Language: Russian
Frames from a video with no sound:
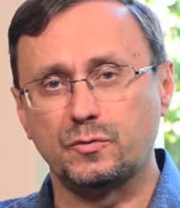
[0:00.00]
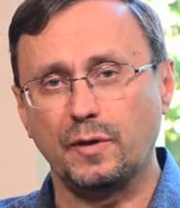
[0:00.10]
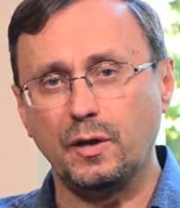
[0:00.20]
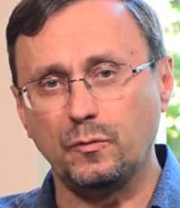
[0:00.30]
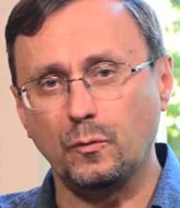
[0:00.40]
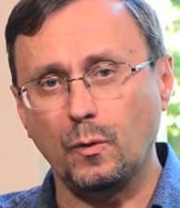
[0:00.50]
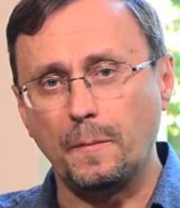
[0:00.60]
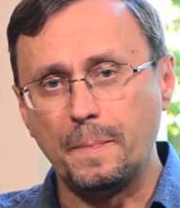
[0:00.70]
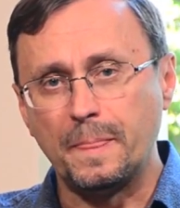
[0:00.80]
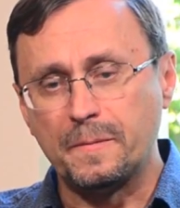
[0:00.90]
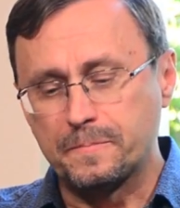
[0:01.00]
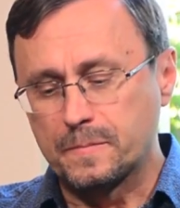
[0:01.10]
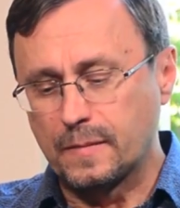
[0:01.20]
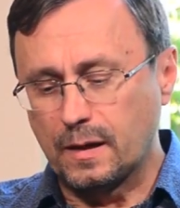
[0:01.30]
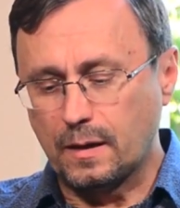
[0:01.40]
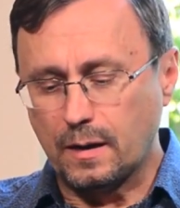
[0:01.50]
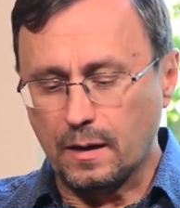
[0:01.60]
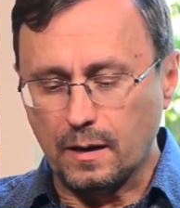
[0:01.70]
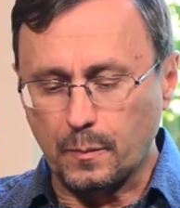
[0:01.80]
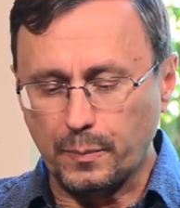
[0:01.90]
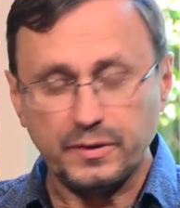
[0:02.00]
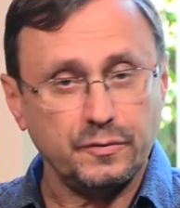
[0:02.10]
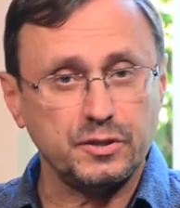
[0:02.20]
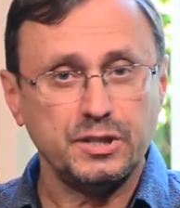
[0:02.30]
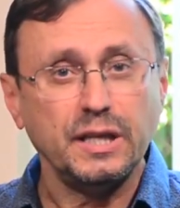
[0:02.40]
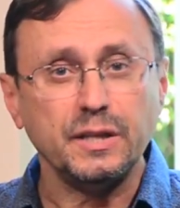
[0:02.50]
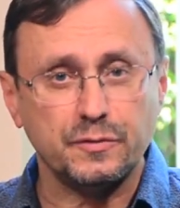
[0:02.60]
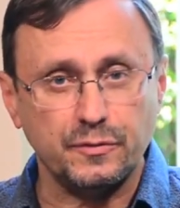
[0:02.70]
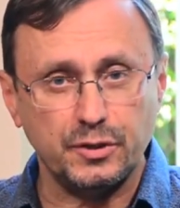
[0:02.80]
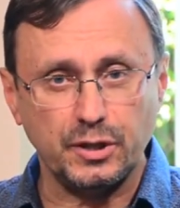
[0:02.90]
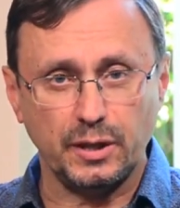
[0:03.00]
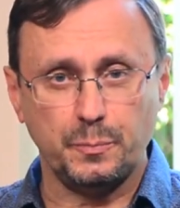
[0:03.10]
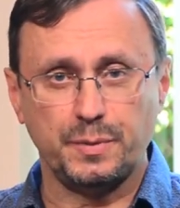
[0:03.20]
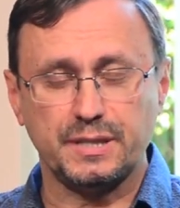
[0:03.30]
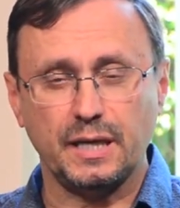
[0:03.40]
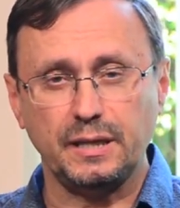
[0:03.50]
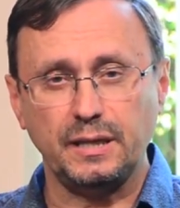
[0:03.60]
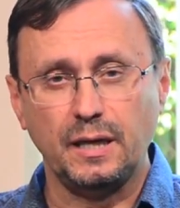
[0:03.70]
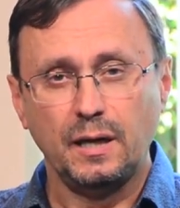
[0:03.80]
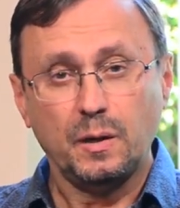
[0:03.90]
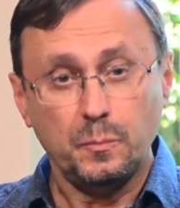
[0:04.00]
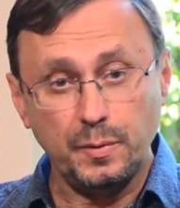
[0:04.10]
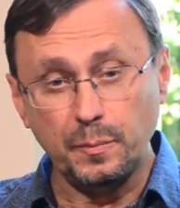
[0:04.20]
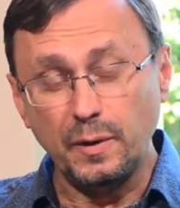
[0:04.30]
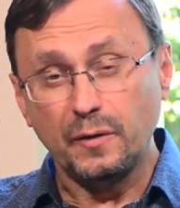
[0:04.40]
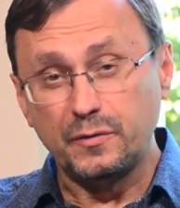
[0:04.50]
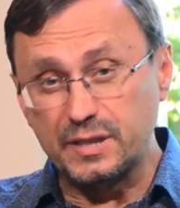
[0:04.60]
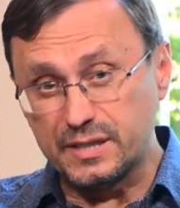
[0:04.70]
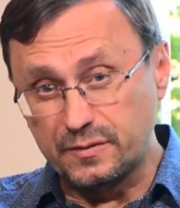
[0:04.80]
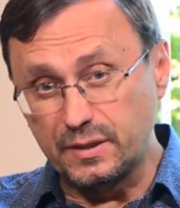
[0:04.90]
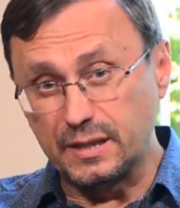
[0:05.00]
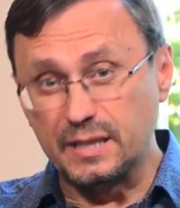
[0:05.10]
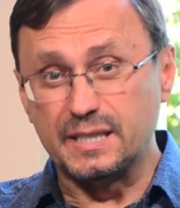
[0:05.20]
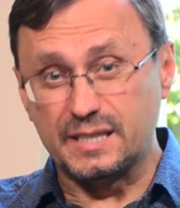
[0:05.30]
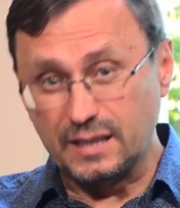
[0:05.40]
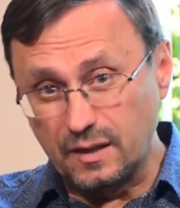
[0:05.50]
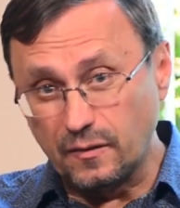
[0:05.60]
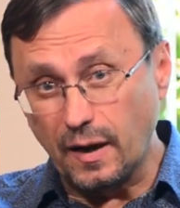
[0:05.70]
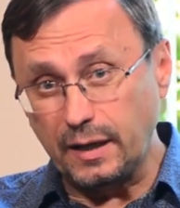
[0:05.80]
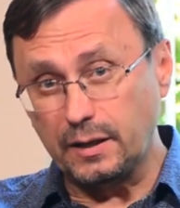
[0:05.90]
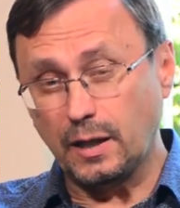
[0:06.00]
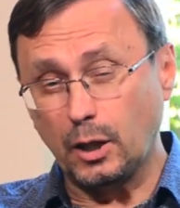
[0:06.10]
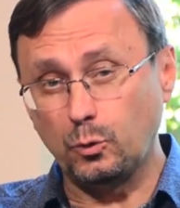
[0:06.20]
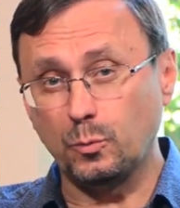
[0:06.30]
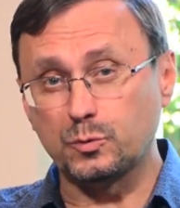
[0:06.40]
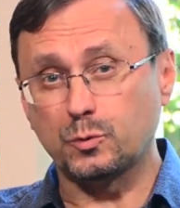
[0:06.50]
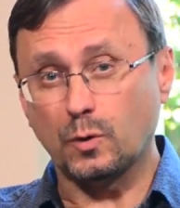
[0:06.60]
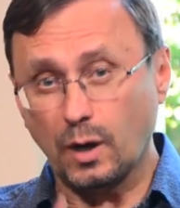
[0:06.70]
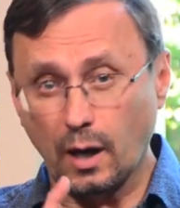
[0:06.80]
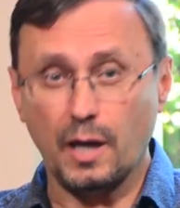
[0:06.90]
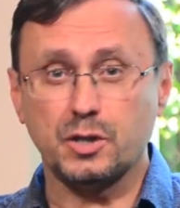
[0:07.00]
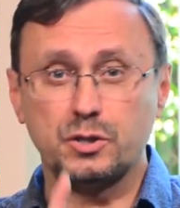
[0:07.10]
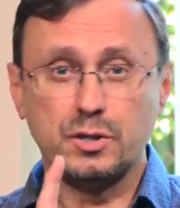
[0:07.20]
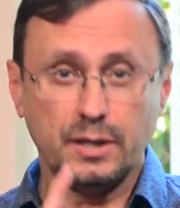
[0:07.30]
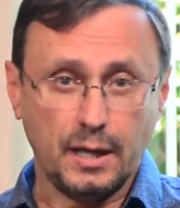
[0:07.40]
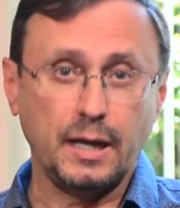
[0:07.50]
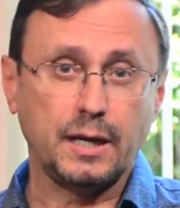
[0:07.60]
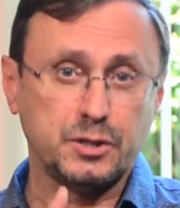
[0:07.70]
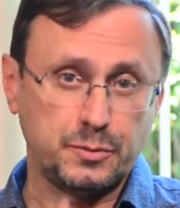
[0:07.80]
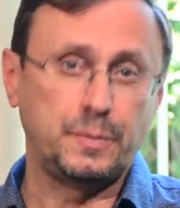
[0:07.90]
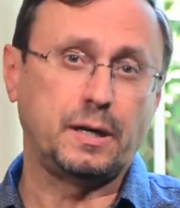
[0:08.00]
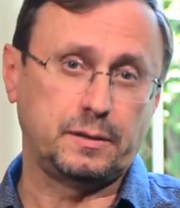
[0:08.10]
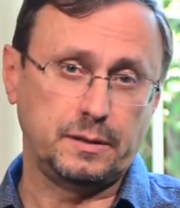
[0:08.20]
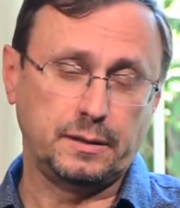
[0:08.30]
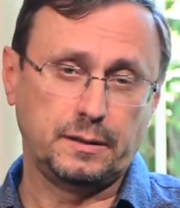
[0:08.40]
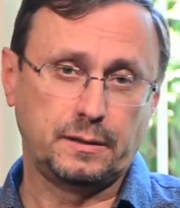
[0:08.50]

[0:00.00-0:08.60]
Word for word: своего Э, подтверждение в Священном Писании. Библия в действительности говорит о том, что каждый грех смертный.